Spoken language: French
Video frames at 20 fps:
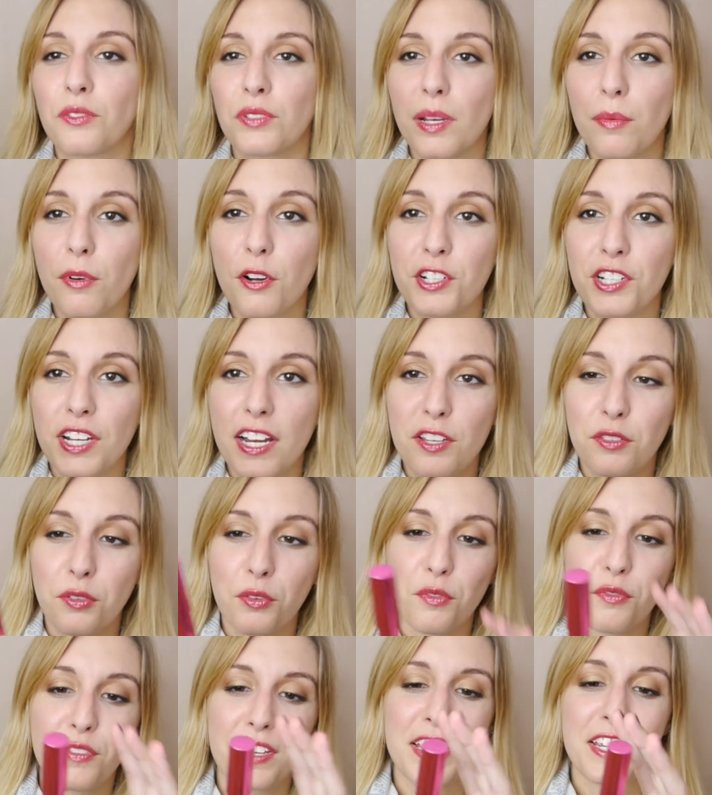tout d'abord, j'ai
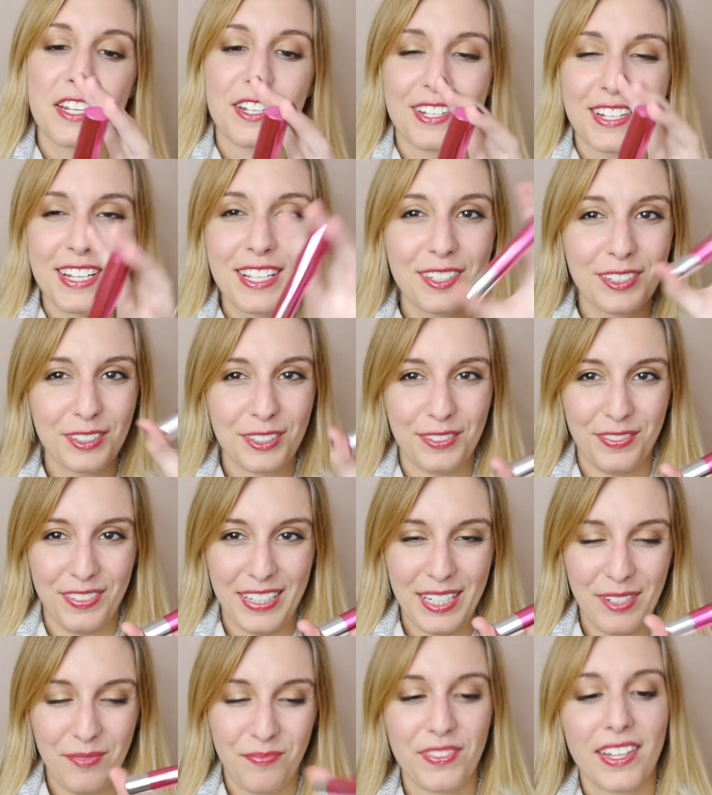trouvé, j'ai
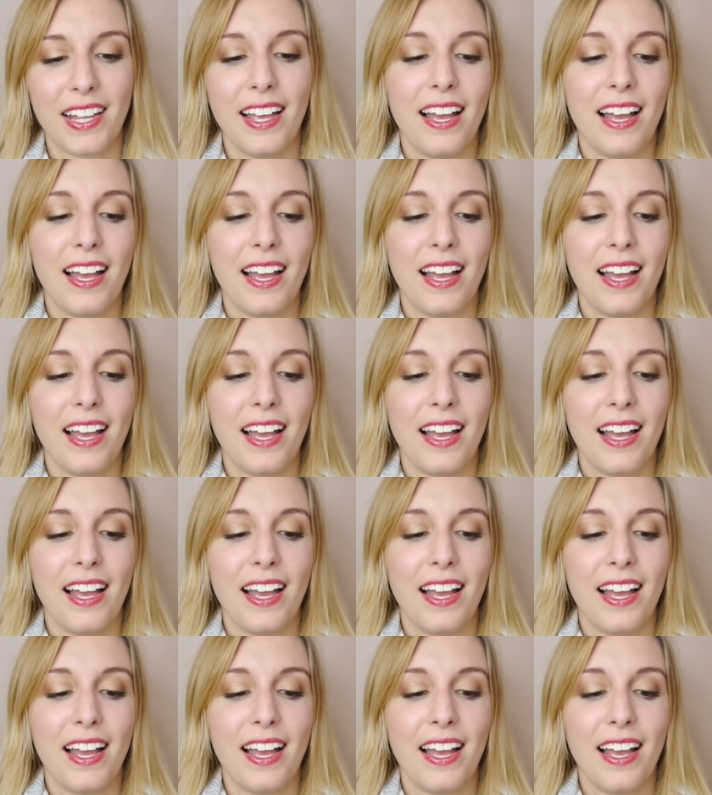trouvé